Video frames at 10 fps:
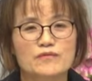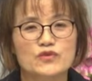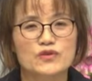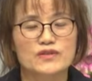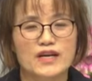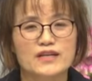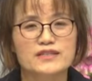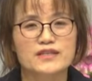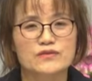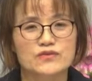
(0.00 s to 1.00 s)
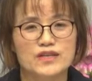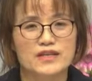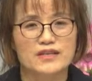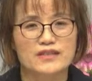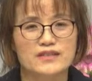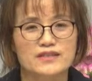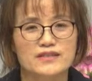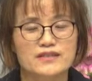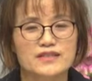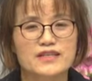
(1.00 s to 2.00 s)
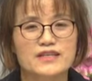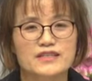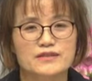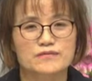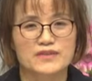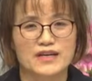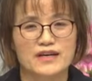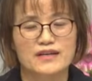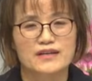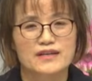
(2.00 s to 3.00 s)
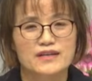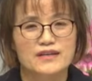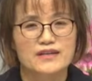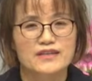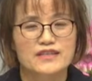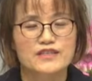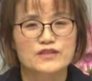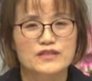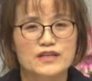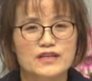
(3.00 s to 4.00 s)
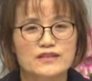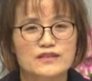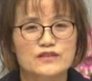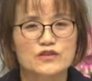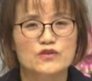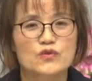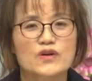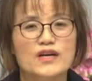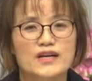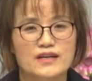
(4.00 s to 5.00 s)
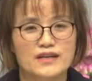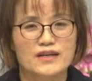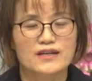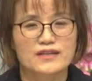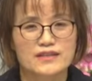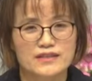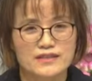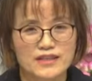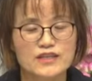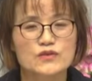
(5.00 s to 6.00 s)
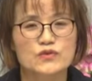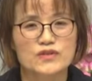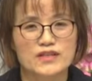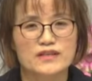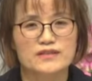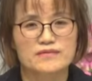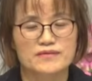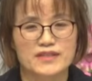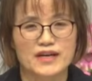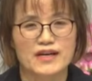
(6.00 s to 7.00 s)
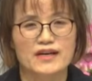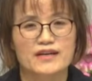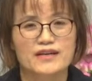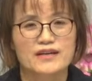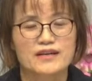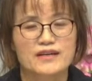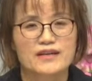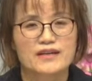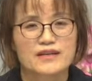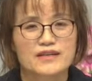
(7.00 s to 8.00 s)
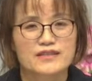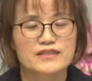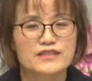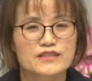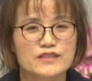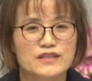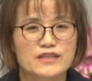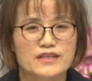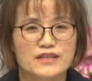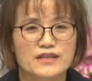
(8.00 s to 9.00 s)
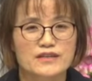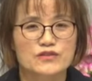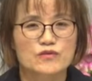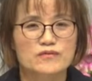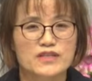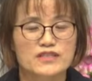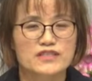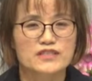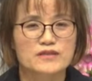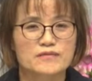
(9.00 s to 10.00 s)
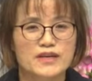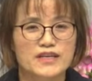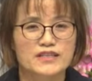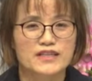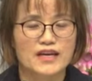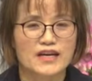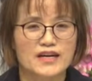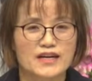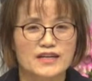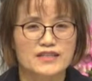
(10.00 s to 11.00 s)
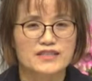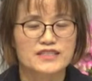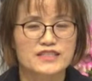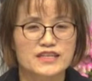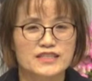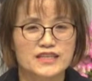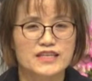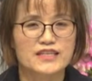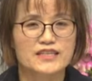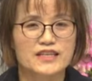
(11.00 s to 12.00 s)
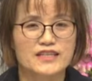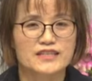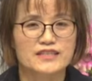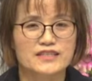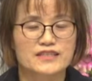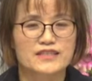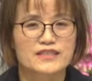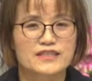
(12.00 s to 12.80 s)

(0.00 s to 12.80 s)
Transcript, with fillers: 마음대로 내가 살았구나라는 걸 생각했습니다. 그래서 제가 그것을 놓아 내려놓게 되었습니다. 그것이 정말 지금의 내가 이 자리에 있게 되는